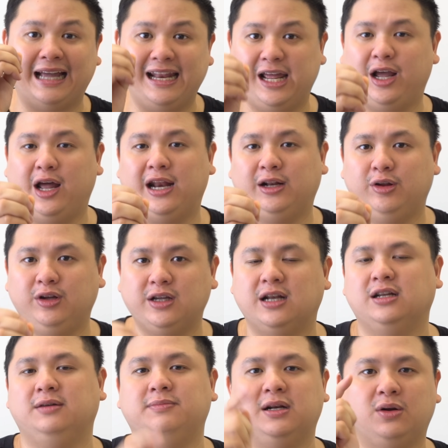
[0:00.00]
cải thiện khả năng thuyết
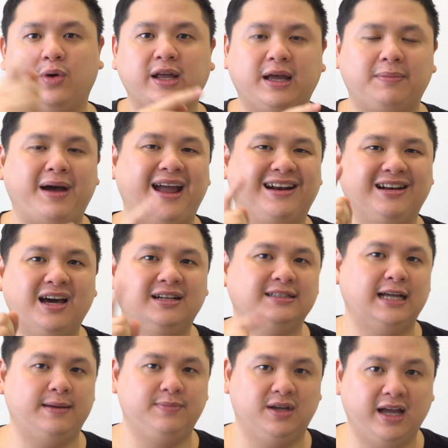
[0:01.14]
trình mình khuyên các bạn nên
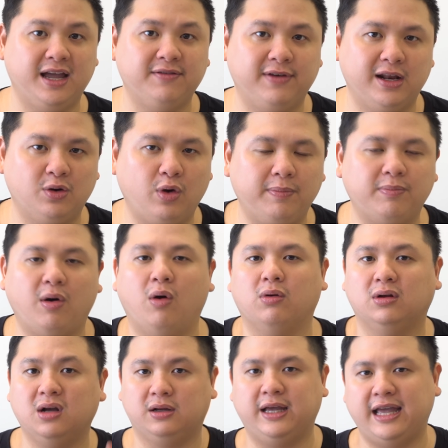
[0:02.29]
xem những cái event của Apple
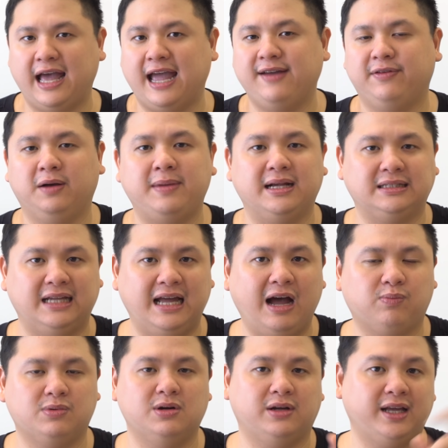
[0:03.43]
cực kỳ hay và các bạn sẽ
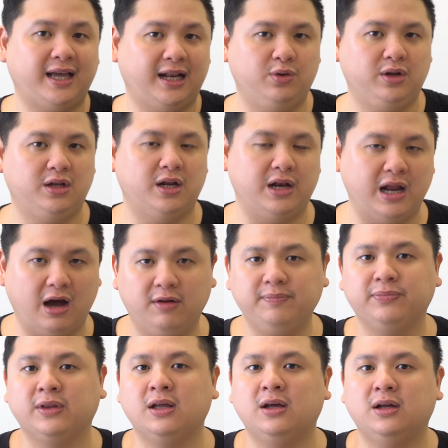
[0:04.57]
học được cái cách thuyết trình đó
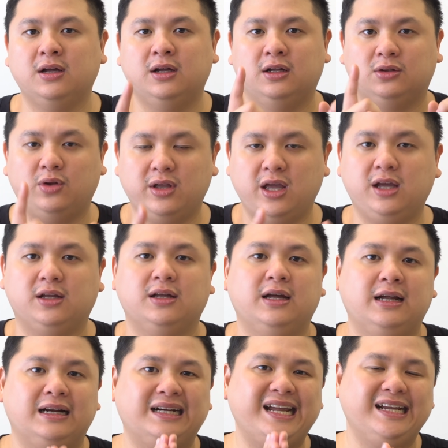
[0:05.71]
tuy nhiên
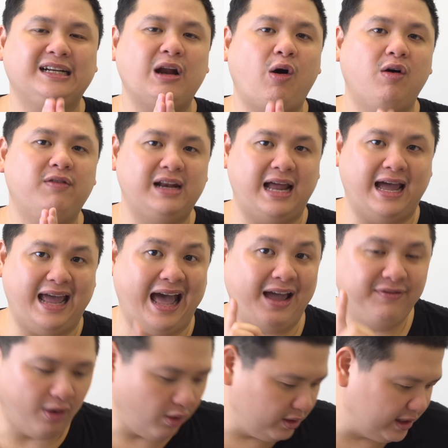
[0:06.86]
riêng đối với lại
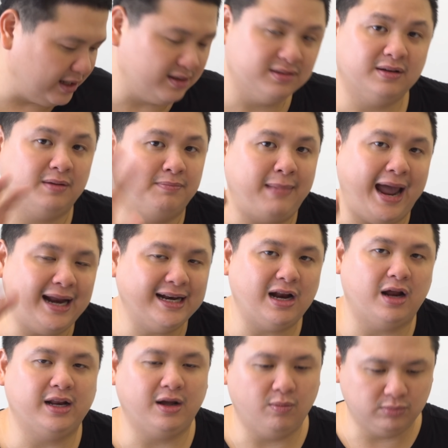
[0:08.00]
iphone ha mac này
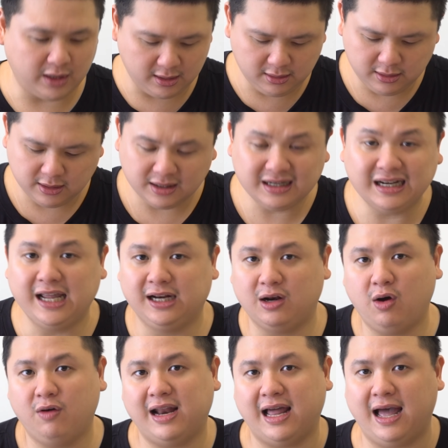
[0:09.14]
nọ thì không tính riêng
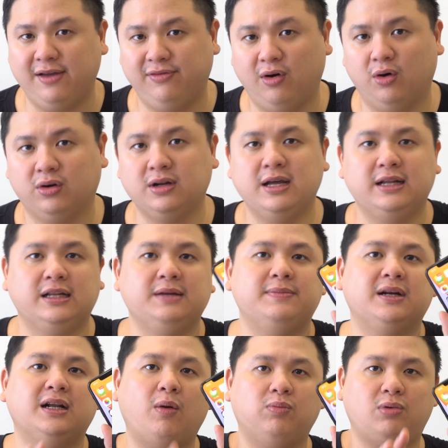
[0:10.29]
lại iphone thì
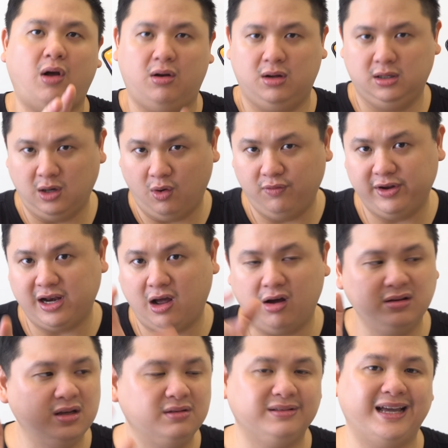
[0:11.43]
mình không còn hứng thú với nó
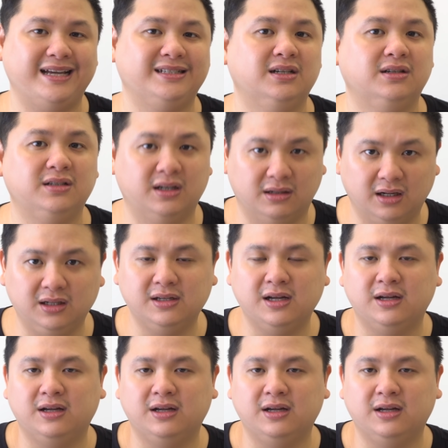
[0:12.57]
như ngày xưa nữa